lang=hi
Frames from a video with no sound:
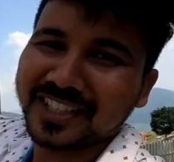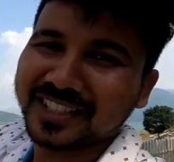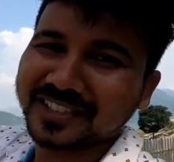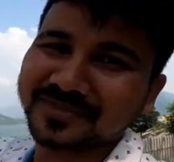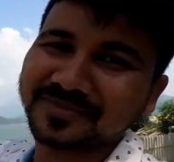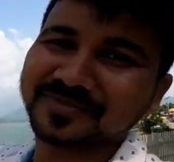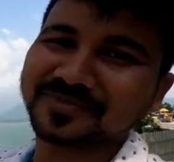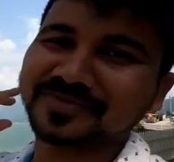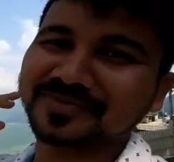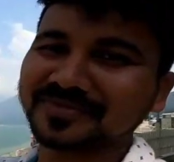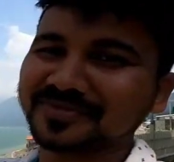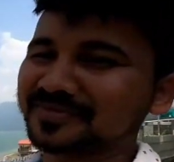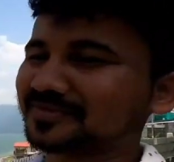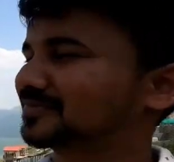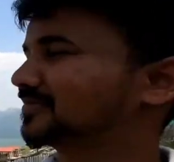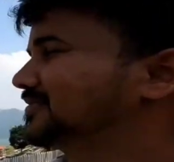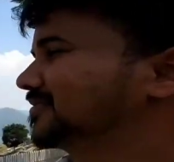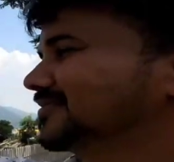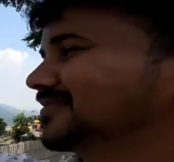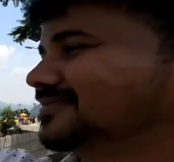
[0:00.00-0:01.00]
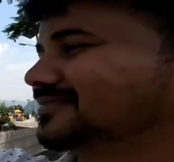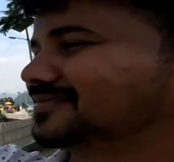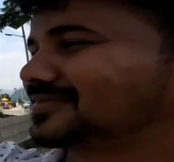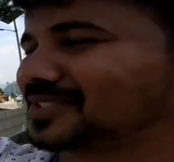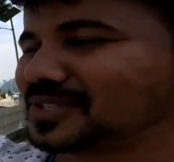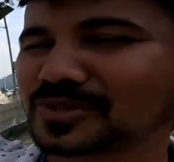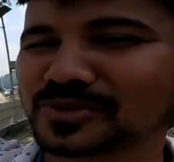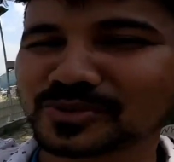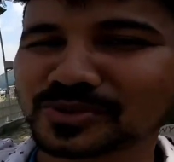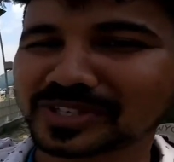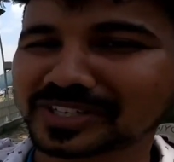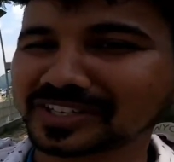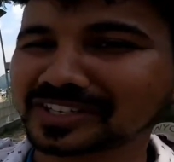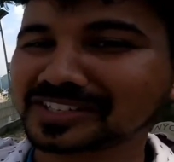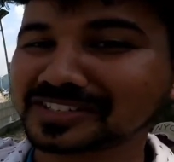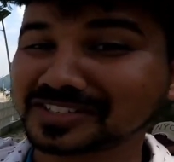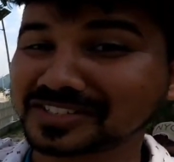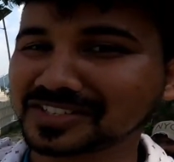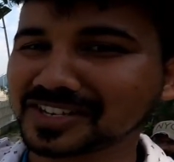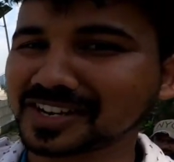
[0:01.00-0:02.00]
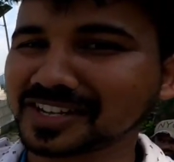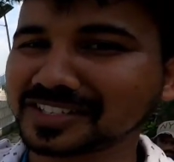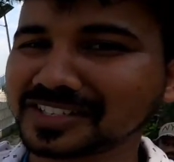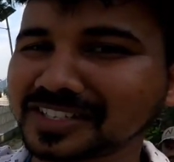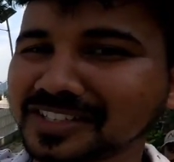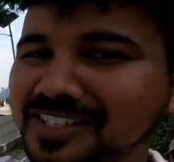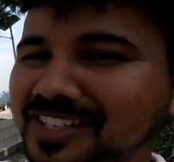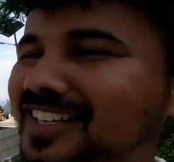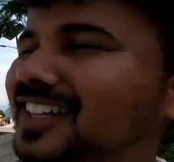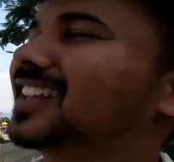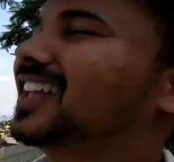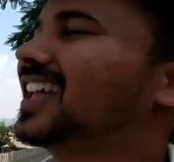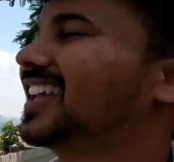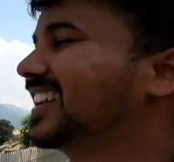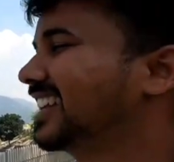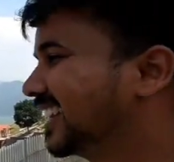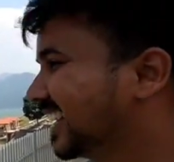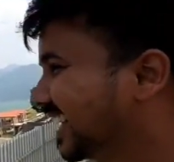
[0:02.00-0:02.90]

से यूँ करके चला जाता